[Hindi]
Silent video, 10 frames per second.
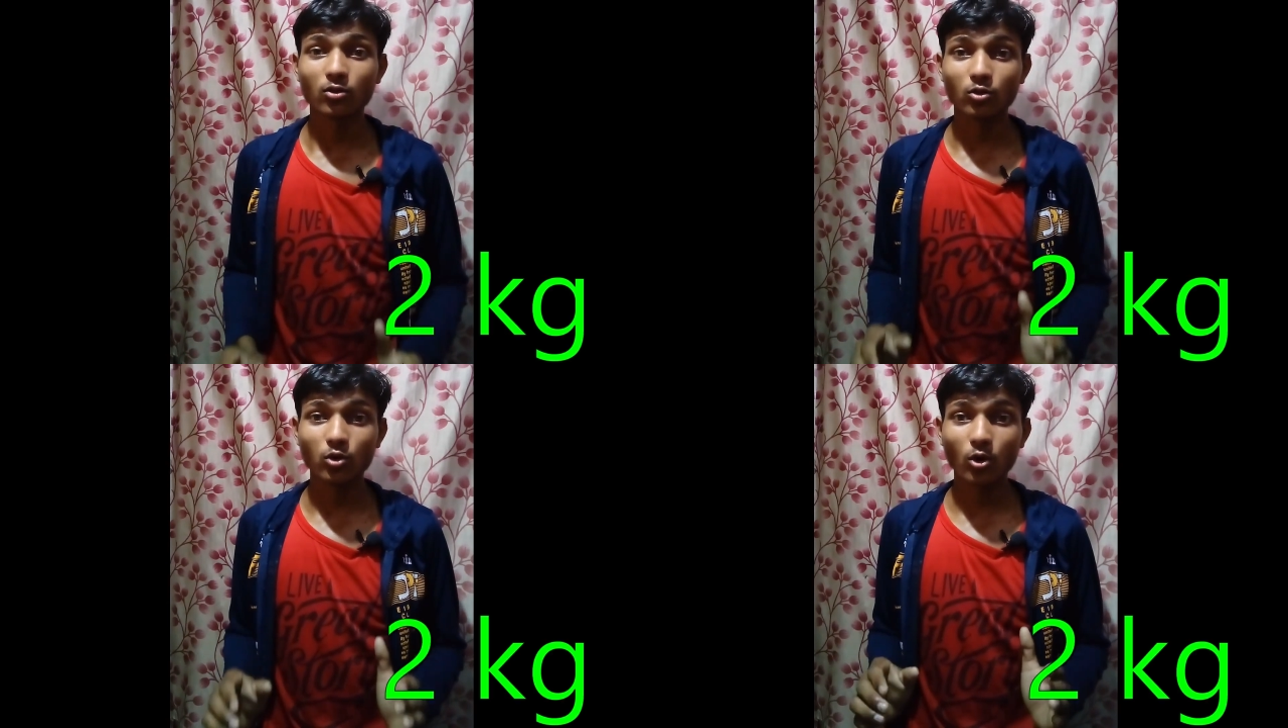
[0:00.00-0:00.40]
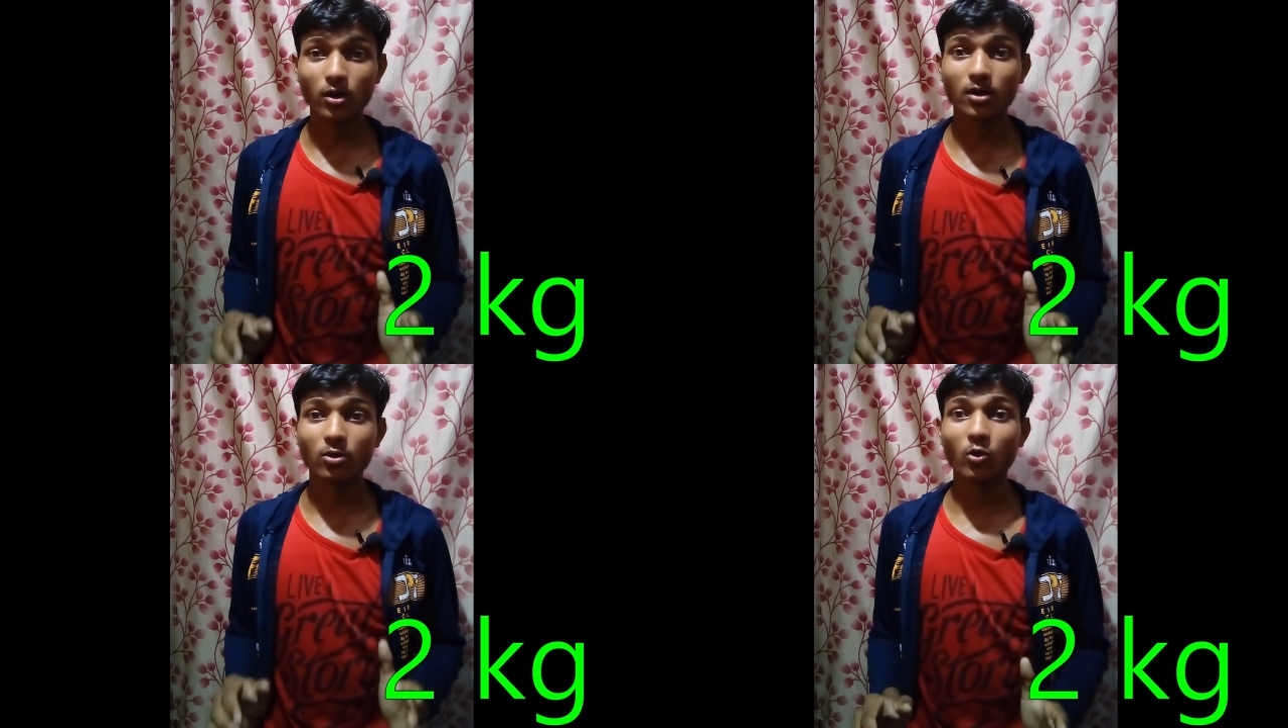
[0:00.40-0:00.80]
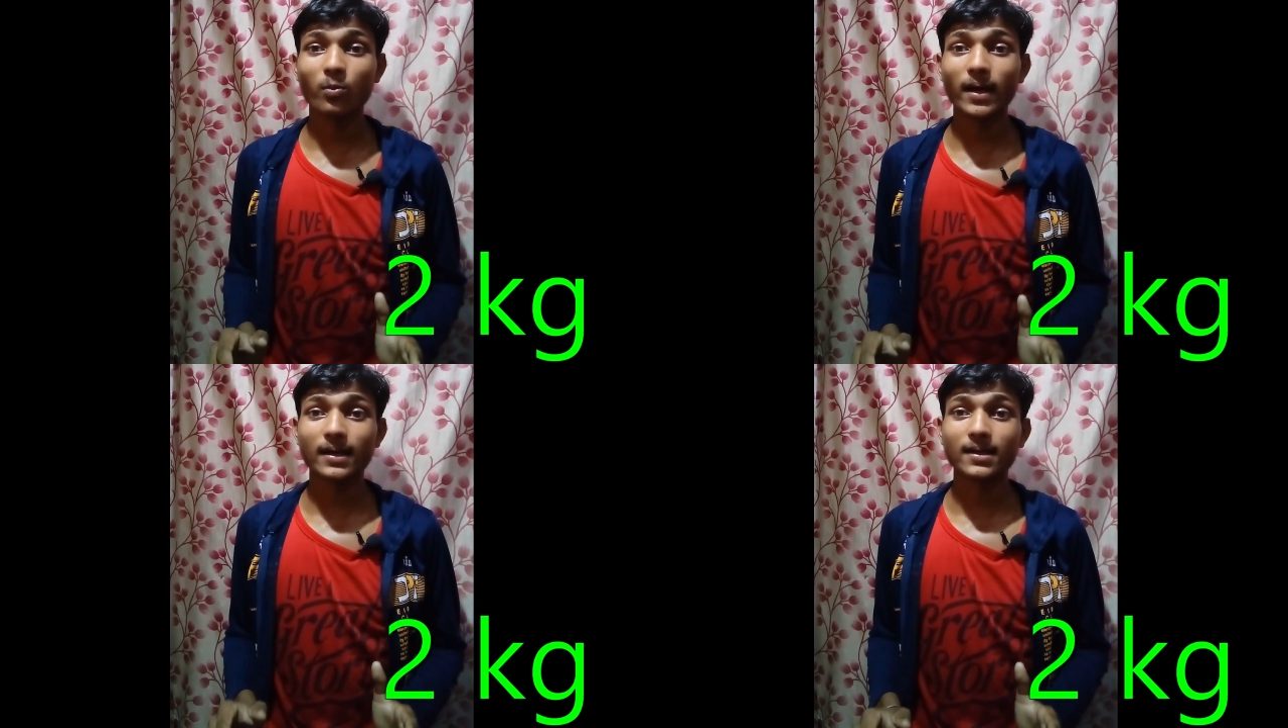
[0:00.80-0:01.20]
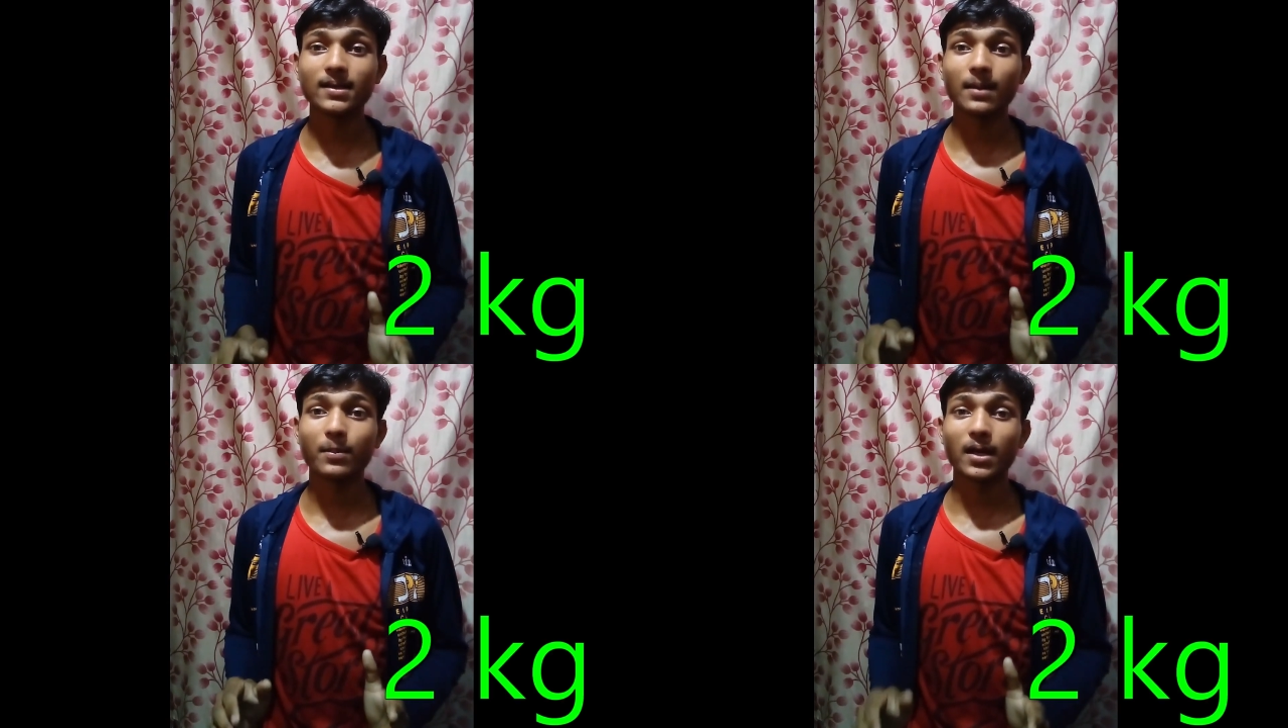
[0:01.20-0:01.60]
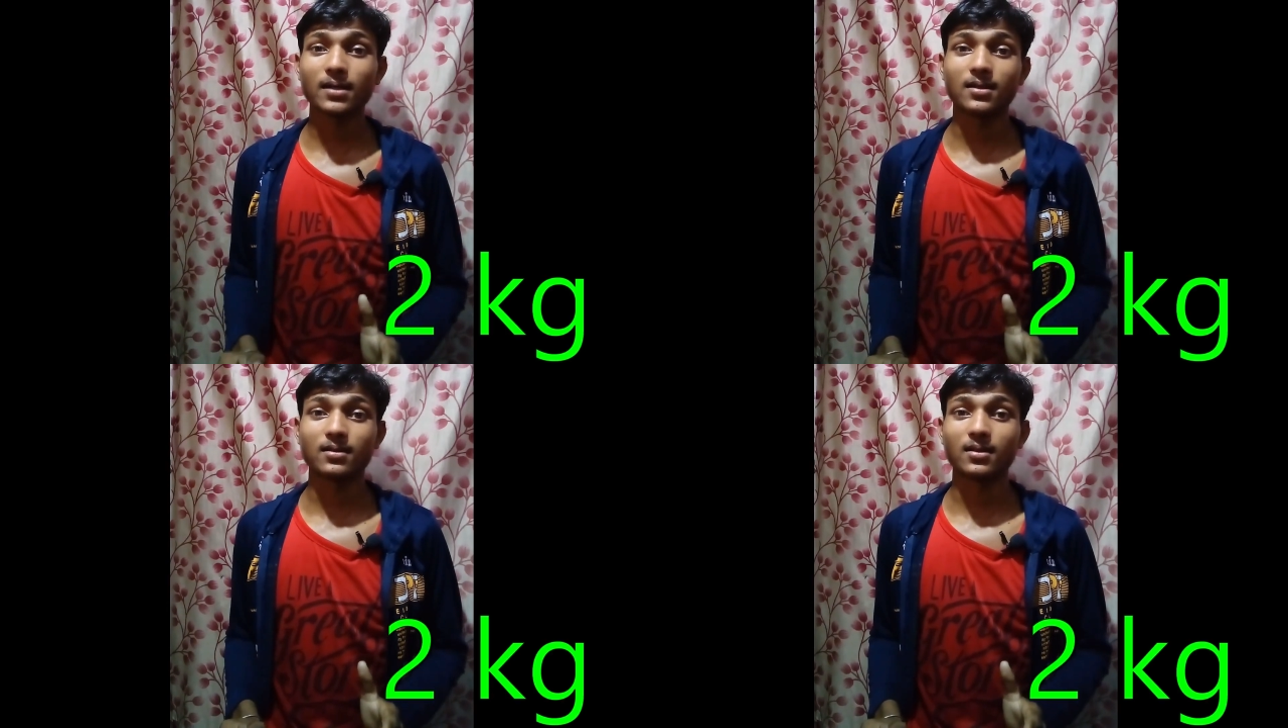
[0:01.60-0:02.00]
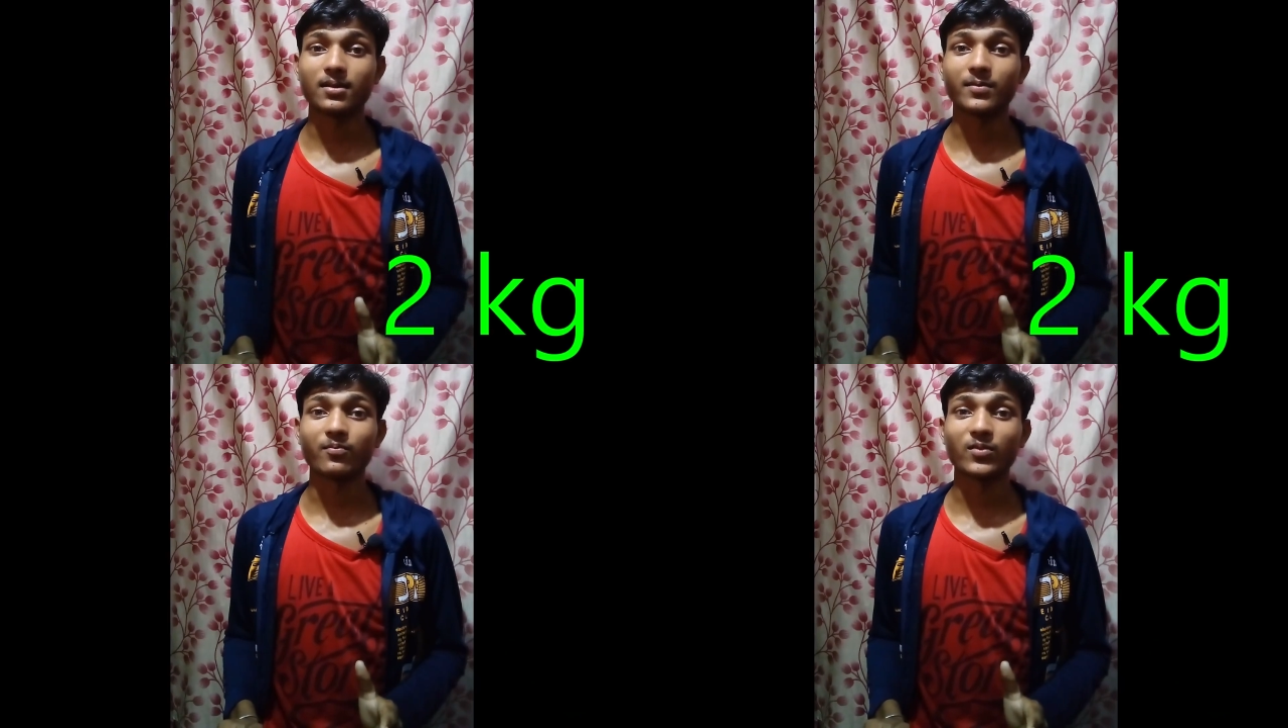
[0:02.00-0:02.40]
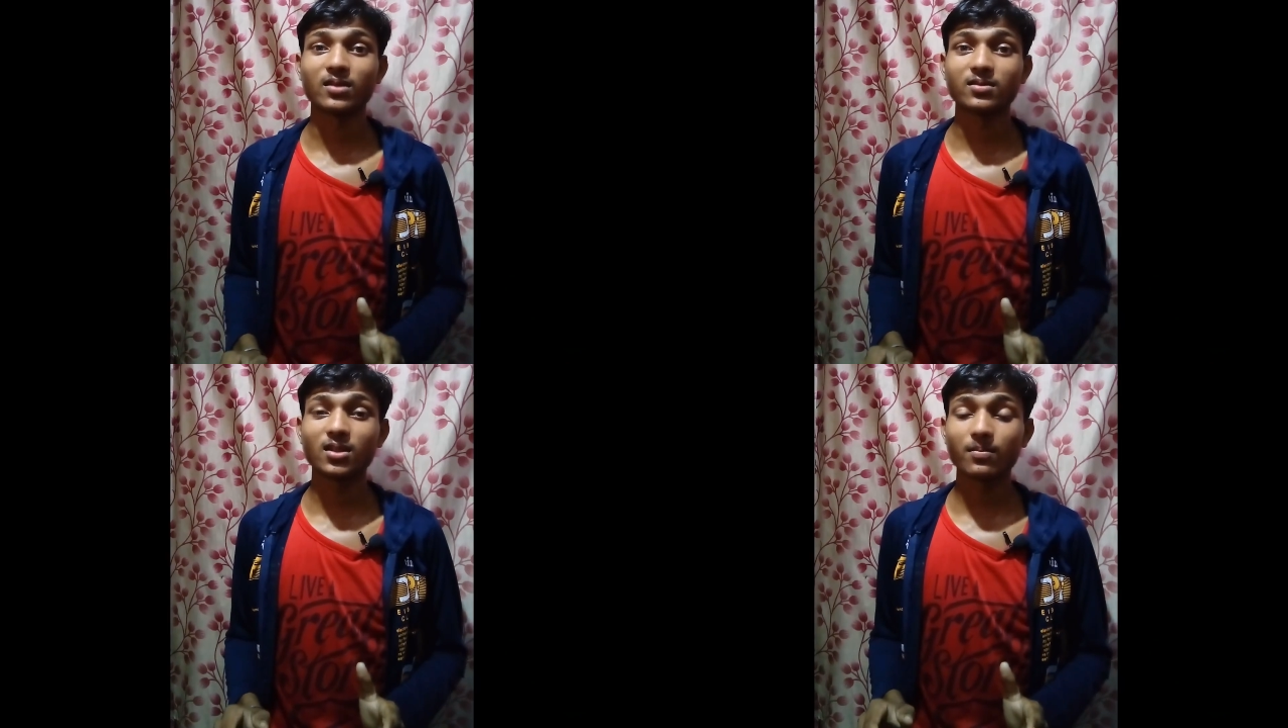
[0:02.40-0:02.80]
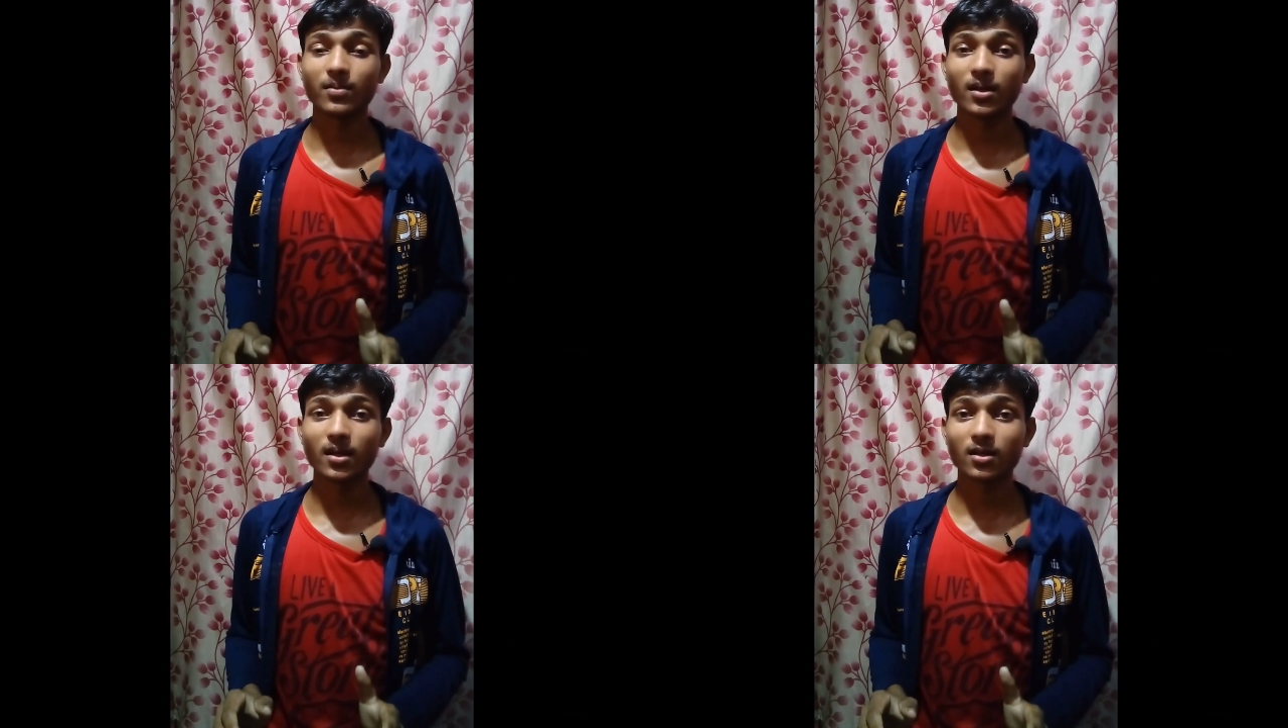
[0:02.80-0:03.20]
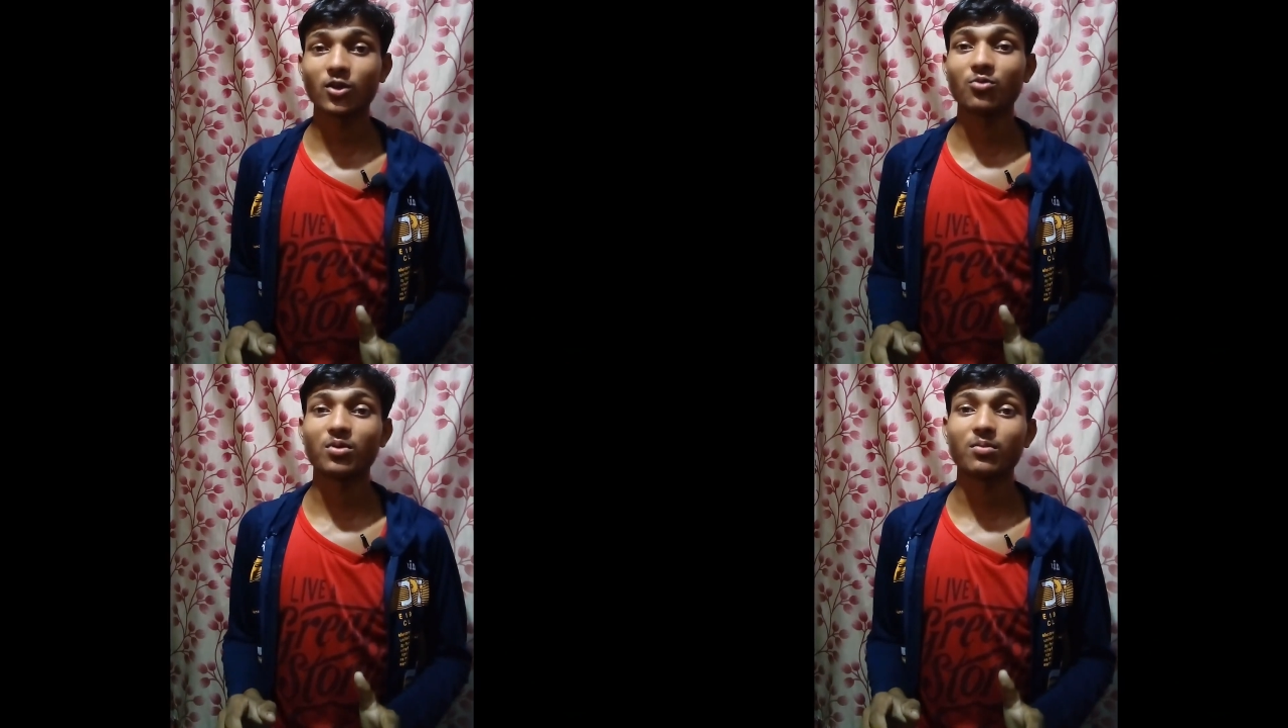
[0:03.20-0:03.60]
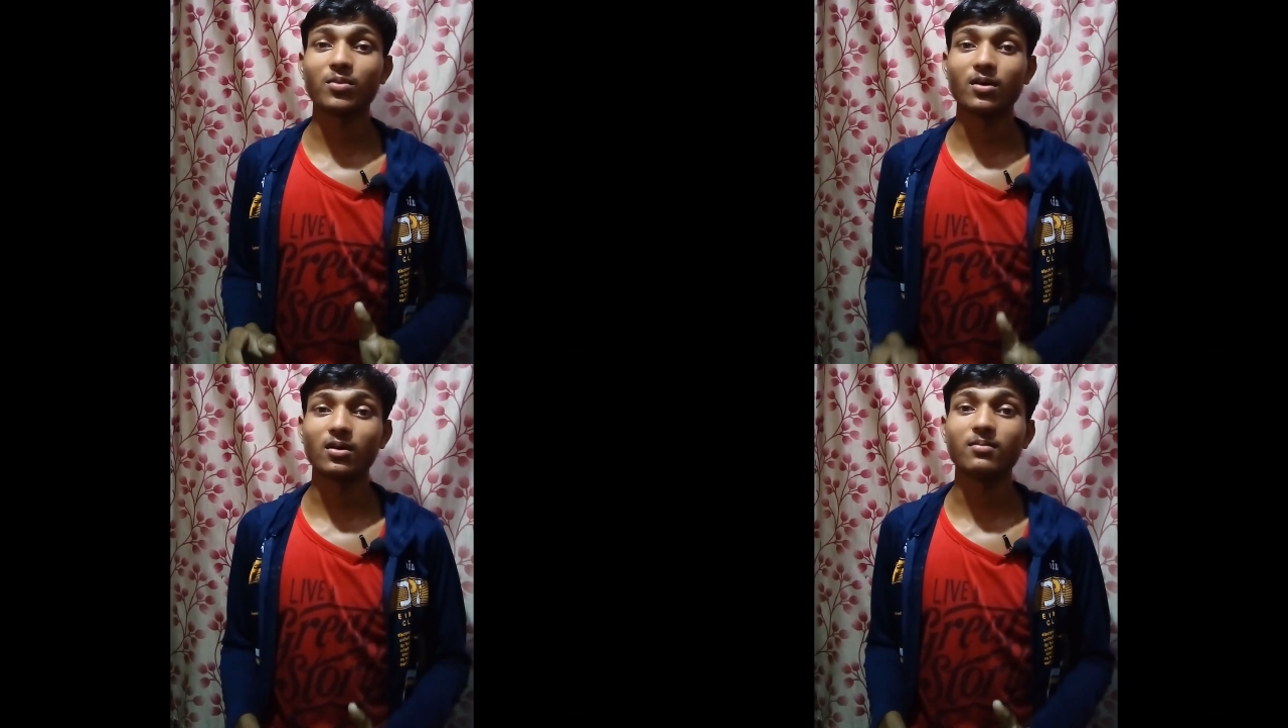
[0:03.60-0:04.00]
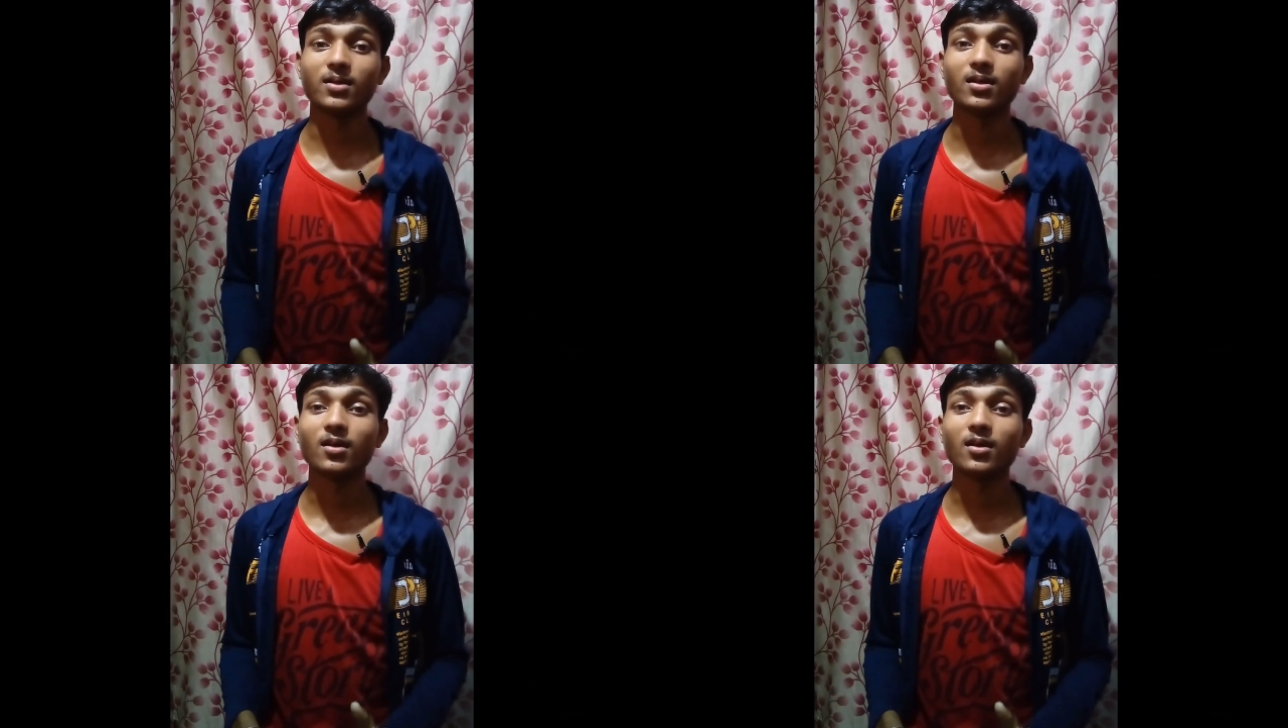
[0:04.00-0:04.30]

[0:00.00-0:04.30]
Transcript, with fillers: दो किलो बैक्टीरिया पाया जाता है सिर्फ एक ह्यूमन बॉडी में